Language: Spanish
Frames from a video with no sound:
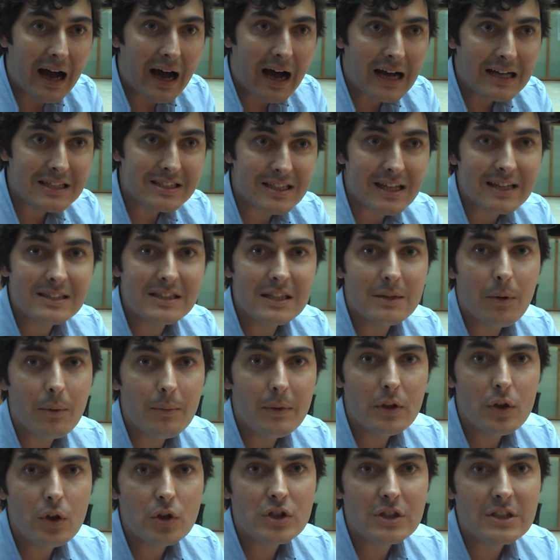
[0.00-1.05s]
hasta este
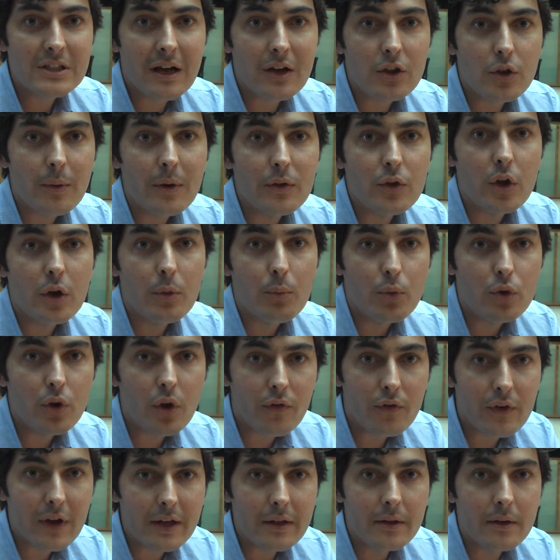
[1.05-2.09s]
momento estaba tomando el mundo
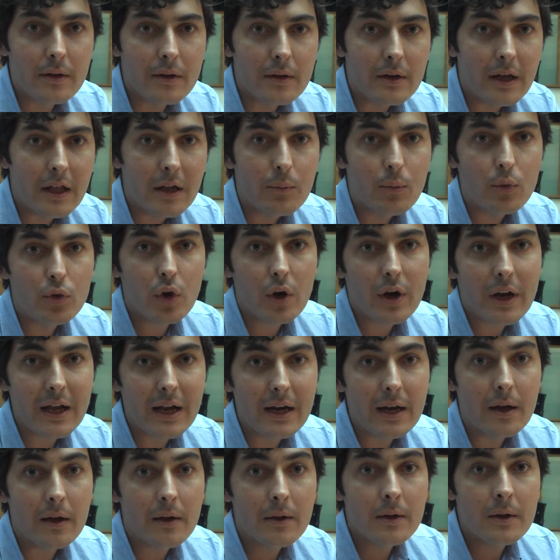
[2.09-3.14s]
offline, el mundo
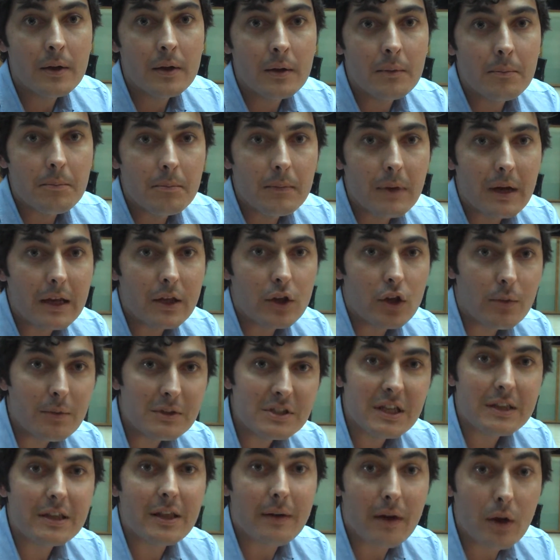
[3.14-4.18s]
real. ¿vale? Yo me
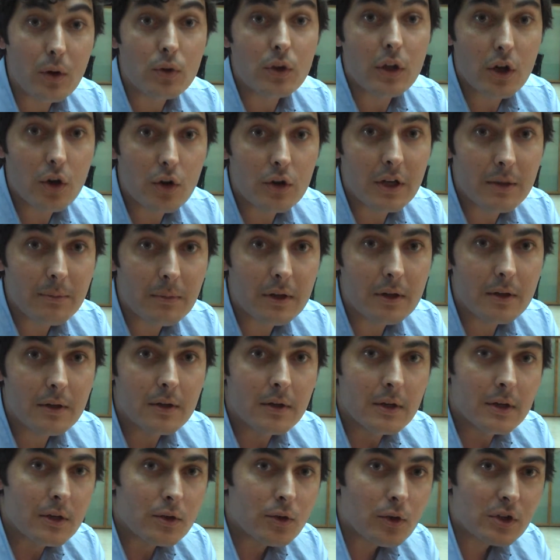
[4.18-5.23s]
sentaba contigo, Jimmy,
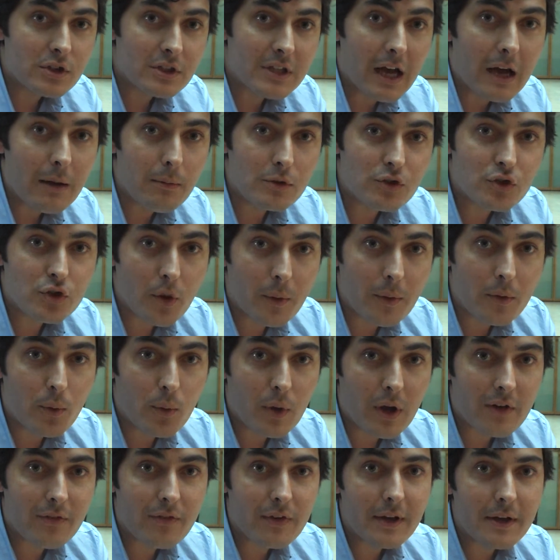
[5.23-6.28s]
nos estábamos tomando
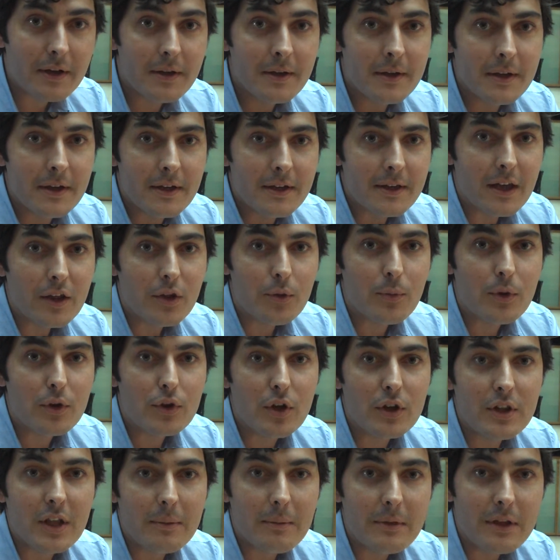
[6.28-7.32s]
un café y en un momento
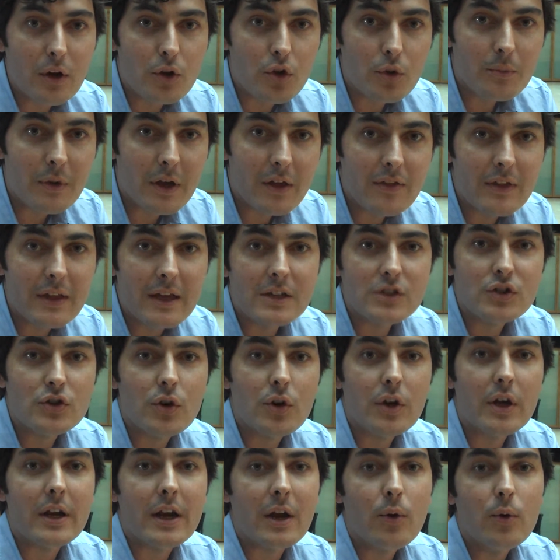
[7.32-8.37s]
determinado tú me decías,
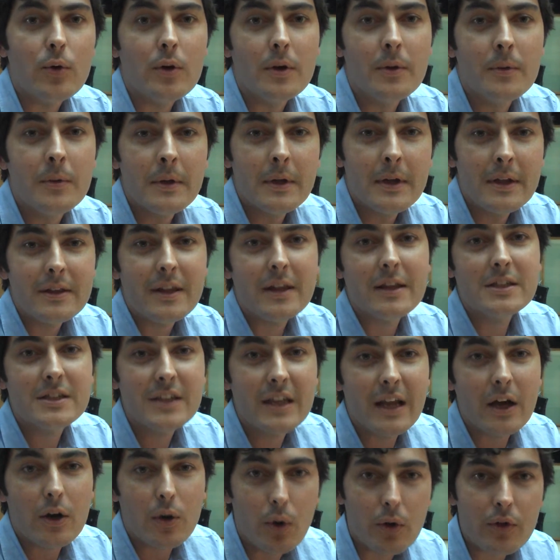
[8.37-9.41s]
oye Raúl, tienes
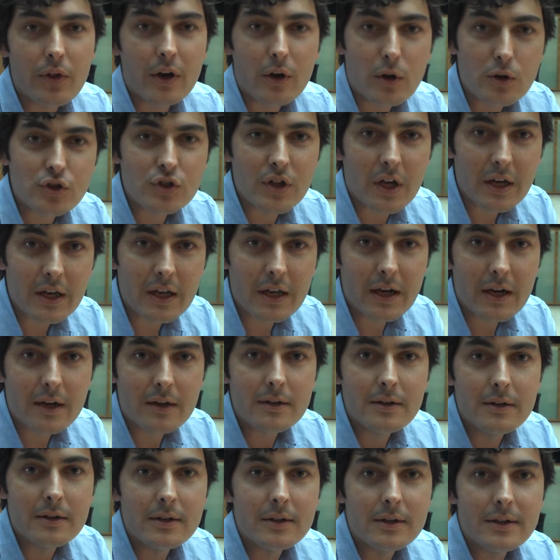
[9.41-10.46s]
que ir a conocer Costa Rica,
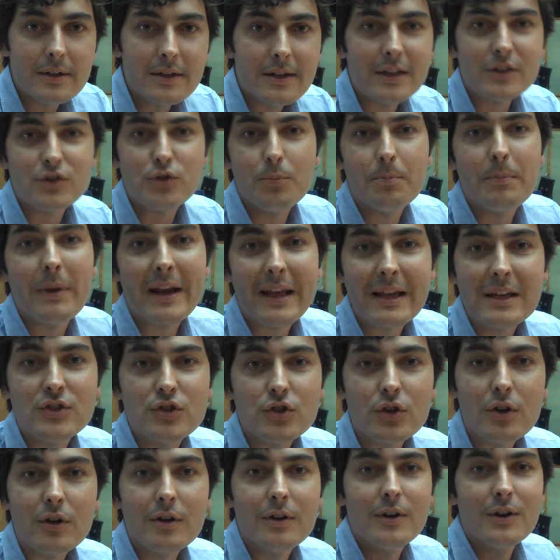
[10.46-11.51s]
que es un
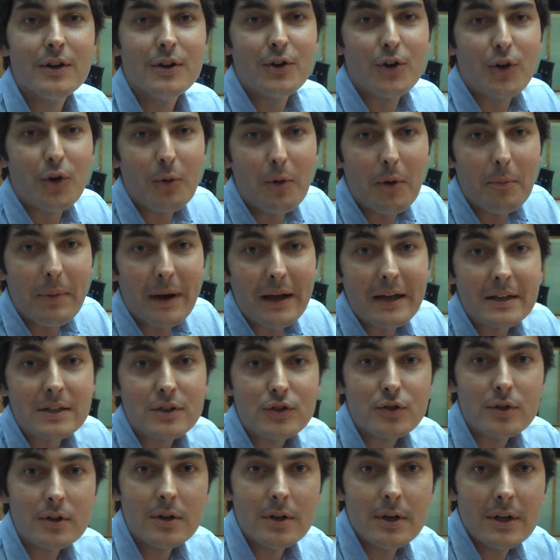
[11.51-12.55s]
paraíso como
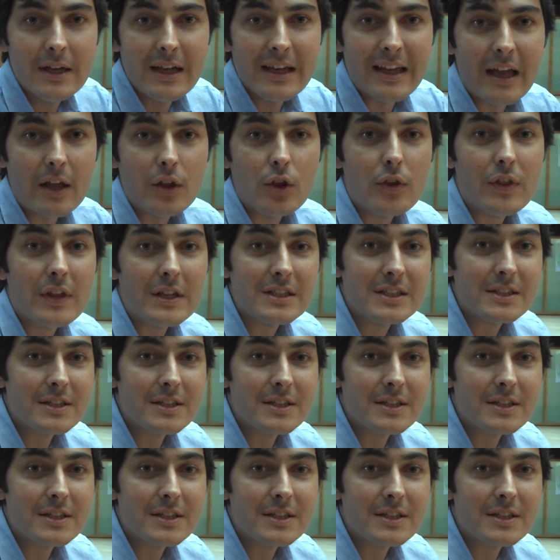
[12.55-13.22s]
país. Además de